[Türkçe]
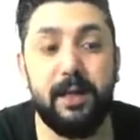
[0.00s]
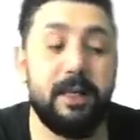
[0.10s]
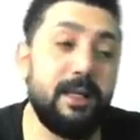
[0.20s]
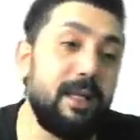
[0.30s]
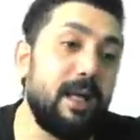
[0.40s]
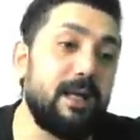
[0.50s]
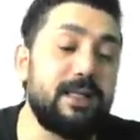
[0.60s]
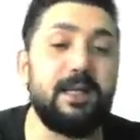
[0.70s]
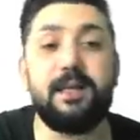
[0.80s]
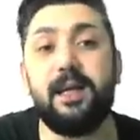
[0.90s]

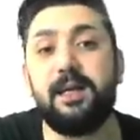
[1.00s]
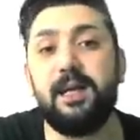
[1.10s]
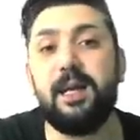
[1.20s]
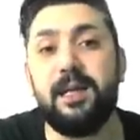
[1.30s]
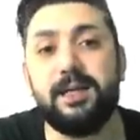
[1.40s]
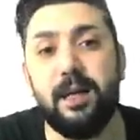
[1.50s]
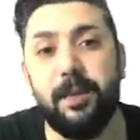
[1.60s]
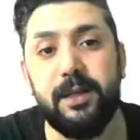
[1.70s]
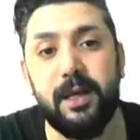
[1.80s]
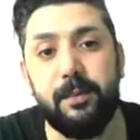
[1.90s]
İlerisine de ilerleyen
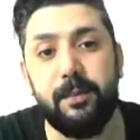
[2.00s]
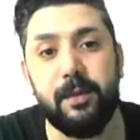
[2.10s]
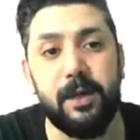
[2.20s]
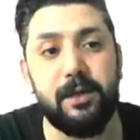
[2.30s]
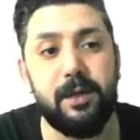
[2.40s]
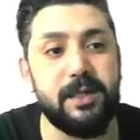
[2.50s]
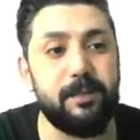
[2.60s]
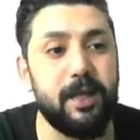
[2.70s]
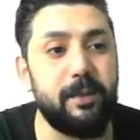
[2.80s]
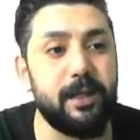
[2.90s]
zamanlarda bakmak
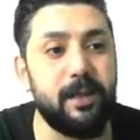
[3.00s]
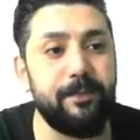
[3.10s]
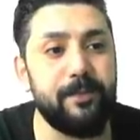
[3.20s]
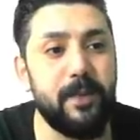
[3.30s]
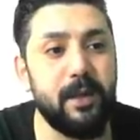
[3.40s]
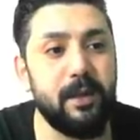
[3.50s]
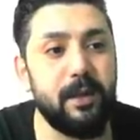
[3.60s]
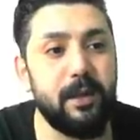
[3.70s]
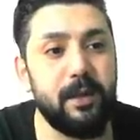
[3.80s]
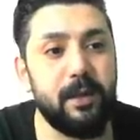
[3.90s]
lazım tabii ki.
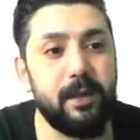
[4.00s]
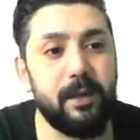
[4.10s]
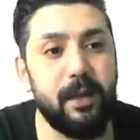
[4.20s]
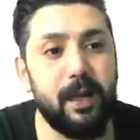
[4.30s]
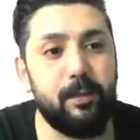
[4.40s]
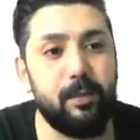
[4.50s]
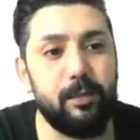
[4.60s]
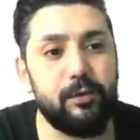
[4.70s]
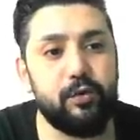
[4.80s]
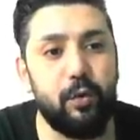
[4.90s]
Yani
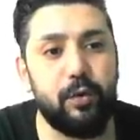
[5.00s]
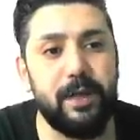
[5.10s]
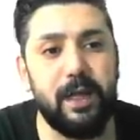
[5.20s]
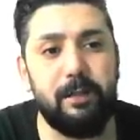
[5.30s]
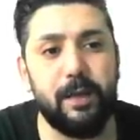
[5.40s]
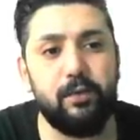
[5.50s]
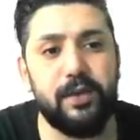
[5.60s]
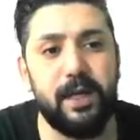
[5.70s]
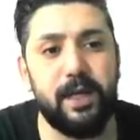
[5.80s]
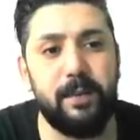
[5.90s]
şu ortalamanın
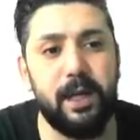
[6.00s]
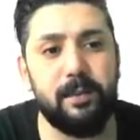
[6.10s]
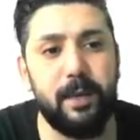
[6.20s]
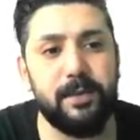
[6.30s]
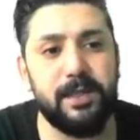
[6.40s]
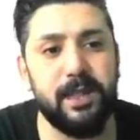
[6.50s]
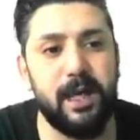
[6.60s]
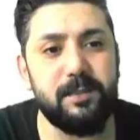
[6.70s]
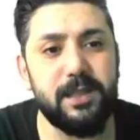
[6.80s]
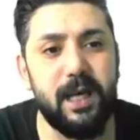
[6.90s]
üzerine bir atmamız
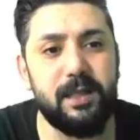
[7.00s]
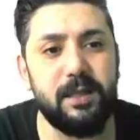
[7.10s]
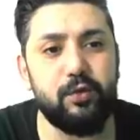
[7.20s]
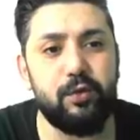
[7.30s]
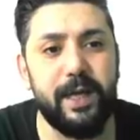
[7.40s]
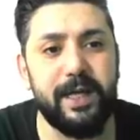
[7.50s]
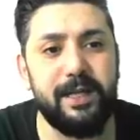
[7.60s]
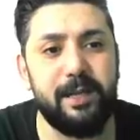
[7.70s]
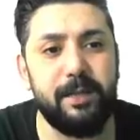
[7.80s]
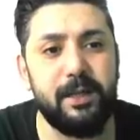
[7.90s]
lazım. Zaten
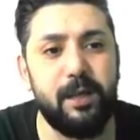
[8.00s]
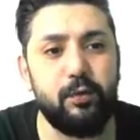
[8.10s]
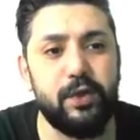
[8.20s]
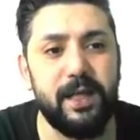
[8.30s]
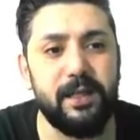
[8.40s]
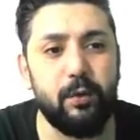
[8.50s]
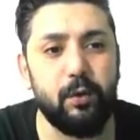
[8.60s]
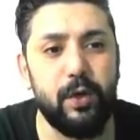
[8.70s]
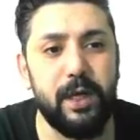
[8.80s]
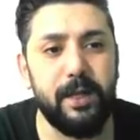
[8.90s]
şuradaki dibinde, üzerinde
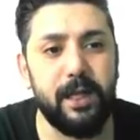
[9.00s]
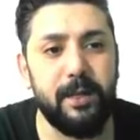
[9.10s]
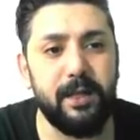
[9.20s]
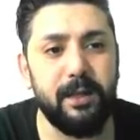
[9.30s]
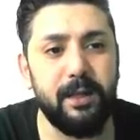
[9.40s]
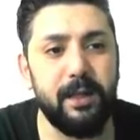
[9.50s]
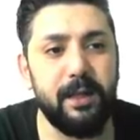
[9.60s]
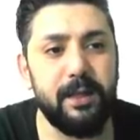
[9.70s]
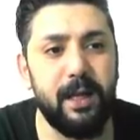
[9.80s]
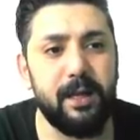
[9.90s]
oluyor hemen hemen.
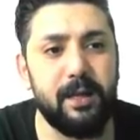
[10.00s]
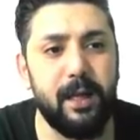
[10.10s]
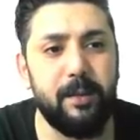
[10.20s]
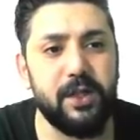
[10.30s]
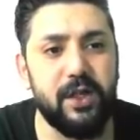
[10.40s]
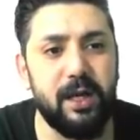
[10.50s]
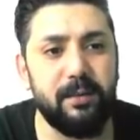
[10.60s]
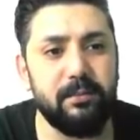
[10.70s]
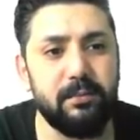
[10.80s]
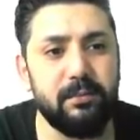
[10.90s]
Yani
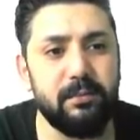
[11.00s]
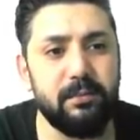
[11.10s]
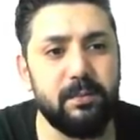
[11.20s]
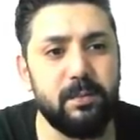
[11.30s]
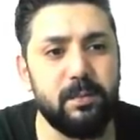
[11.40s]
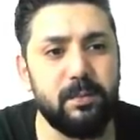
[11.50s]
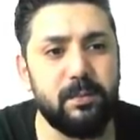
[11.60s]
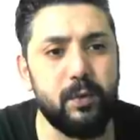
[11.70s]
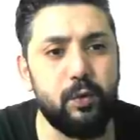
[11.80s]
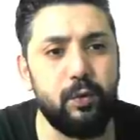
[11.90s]
kabaca
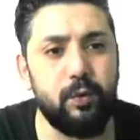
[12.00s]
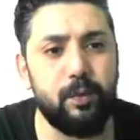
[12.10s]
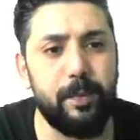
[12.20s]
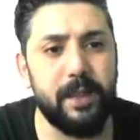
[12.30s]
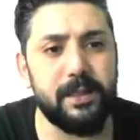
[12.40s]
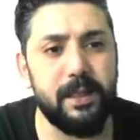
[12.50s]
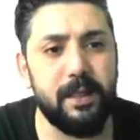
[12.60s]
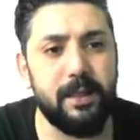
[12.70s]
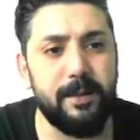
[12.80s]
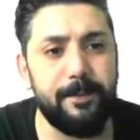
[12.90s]
hmm, günlük
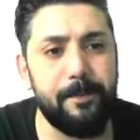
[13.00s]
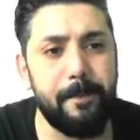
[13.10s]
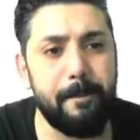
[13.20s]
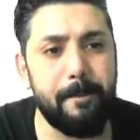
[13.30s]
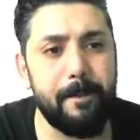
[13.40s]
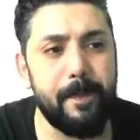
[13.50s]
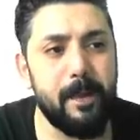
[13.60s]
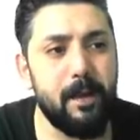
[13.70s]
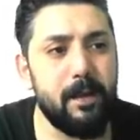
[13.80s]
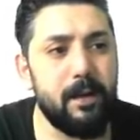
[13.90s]
bazda
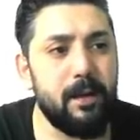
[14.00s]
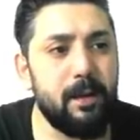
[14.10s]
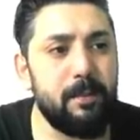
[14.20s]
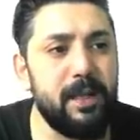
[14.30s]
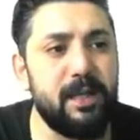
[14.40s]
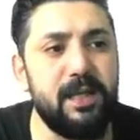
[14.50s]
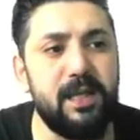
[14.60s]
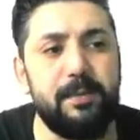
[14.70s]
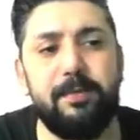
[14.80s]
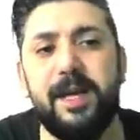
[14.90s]

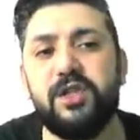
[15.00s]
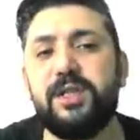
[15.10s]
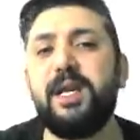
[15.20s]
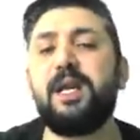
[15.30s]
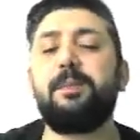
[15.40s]
1.25 diyelim